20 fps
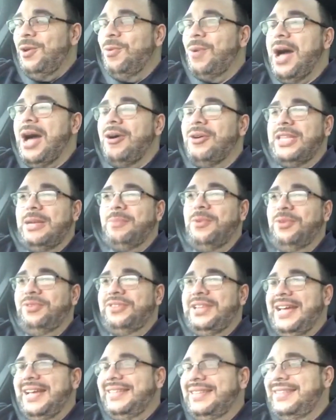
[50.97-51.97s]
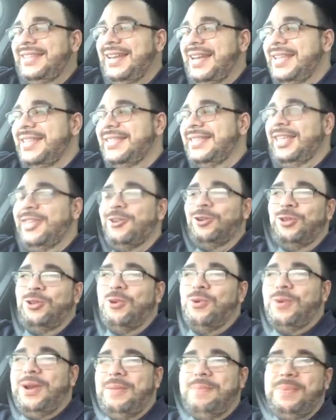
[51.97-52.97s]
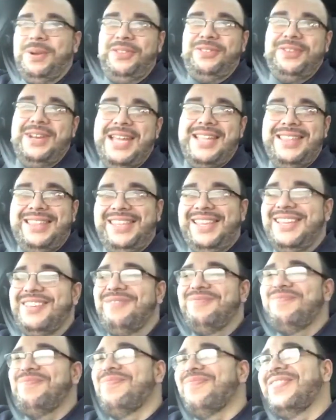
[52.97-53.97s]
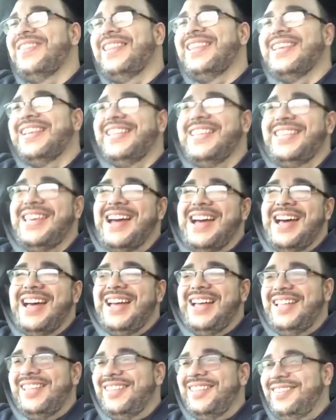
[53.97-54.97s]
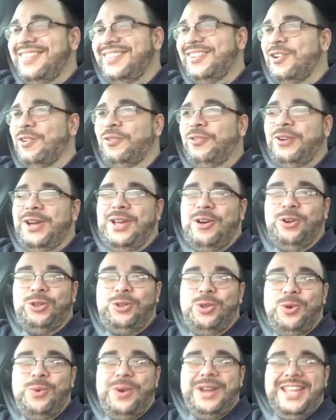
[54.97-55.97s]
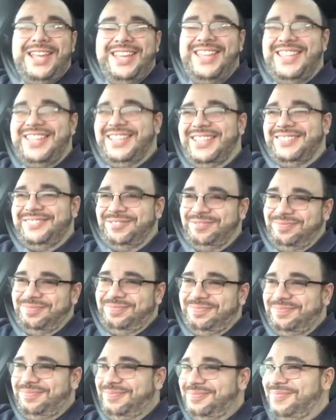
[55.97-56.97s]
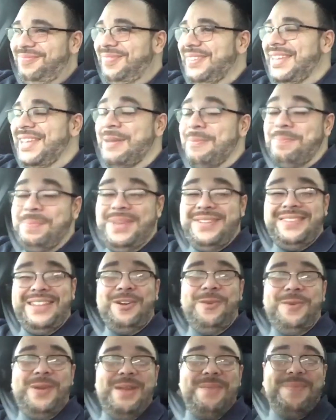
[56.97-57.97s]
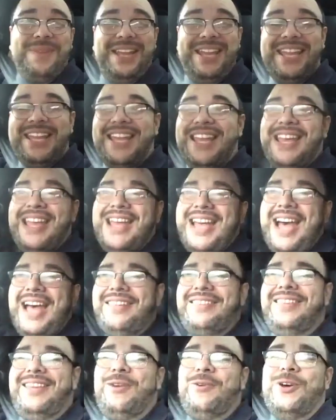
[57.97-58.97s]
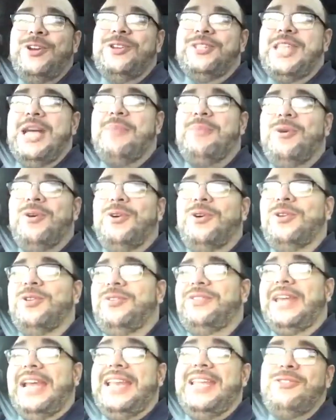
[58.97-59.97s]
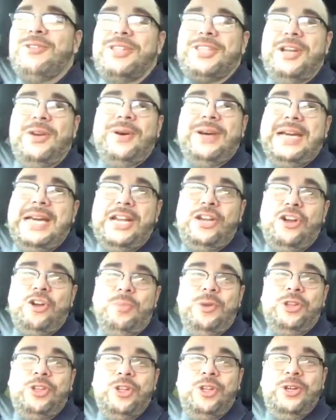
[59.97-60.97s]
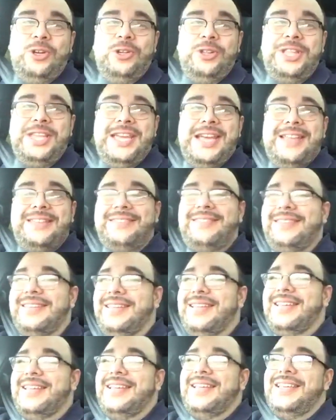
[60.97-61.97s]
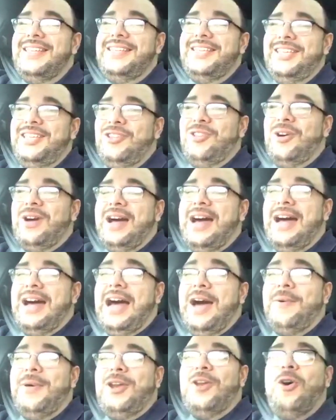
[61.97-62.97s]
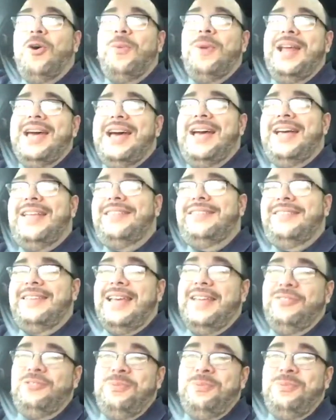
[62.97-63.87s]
Wow, estamos a 30 de octubre, impresionante. Ya se nos fue octubre, empieza noviembre. Así que bueno, estamos saliendo a trabajar como todos los días, yendo a, a ver obras, a